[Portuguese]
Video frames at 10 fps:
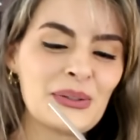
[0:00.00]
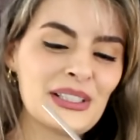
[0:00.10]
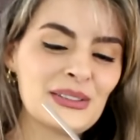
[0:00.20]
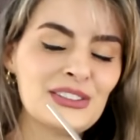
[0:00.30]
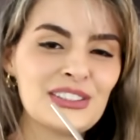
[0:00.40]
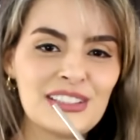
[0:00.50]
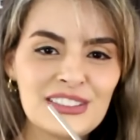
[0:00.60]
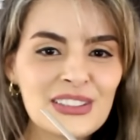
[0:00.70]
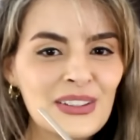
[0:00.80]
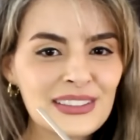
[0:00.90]
o canudinho
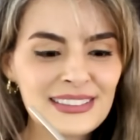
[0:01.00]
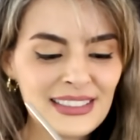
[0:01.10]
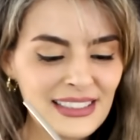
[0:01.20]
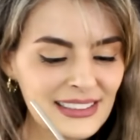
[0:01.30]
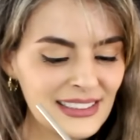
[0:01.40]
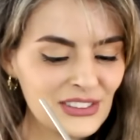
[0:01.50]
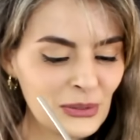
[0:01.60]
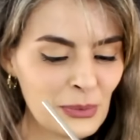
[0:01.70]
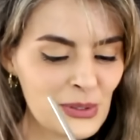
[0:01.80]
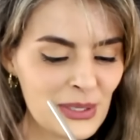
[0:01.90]
de inox, né? Daí
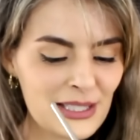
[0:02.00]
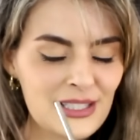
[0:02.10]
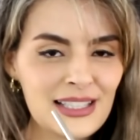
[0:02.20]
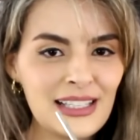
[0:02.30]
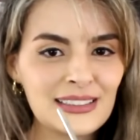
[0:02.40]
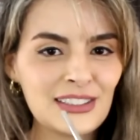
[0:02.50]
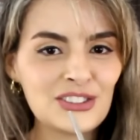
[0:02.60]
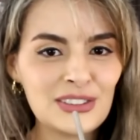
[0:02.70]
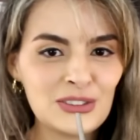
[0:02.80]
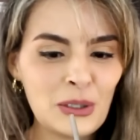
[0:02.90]
já pensou se esquenta, aí
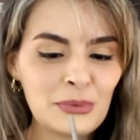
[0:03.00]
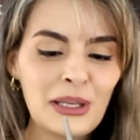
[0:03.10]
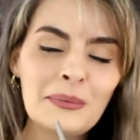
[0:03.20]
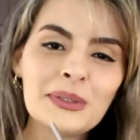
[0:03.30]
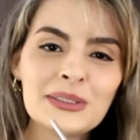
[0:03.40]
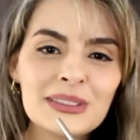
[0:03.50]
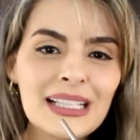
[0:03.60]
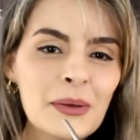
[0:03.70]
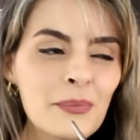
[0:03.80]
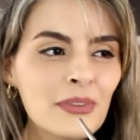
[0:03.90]
já sabe queimando,
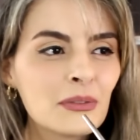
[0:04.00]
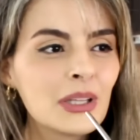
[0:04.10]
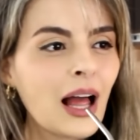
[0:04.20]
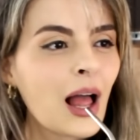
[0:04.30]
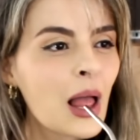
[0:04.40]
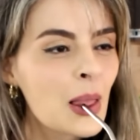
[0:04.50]
né? Vamos lá.